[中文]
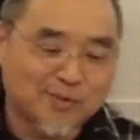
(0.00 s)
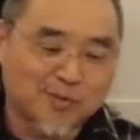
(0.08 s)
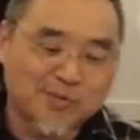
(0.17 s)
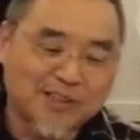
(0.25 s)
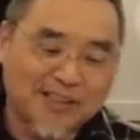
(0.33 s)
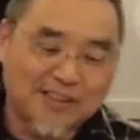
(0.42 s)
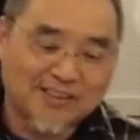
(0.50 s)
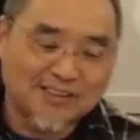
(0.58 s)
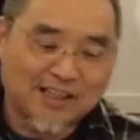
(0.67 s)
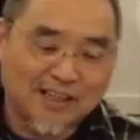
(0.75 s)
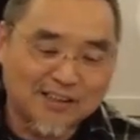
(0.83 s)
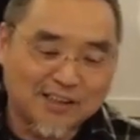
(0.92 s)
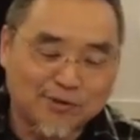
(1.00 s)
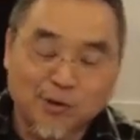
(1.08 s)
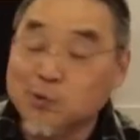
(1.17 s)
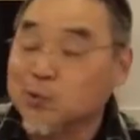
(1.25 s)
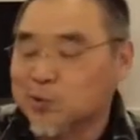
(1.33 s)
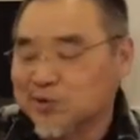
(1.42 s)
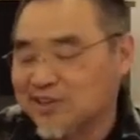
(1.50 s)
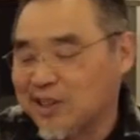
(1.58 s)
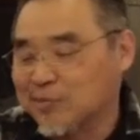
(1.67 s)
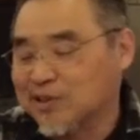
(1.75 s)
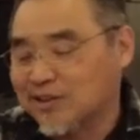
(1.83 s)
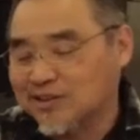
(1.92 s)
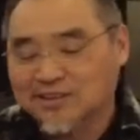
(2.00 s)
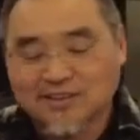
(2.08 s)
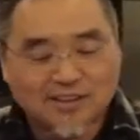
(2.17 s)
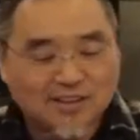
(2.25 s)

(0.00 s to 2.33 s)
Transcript: 我们在查这个佛书是查不到的。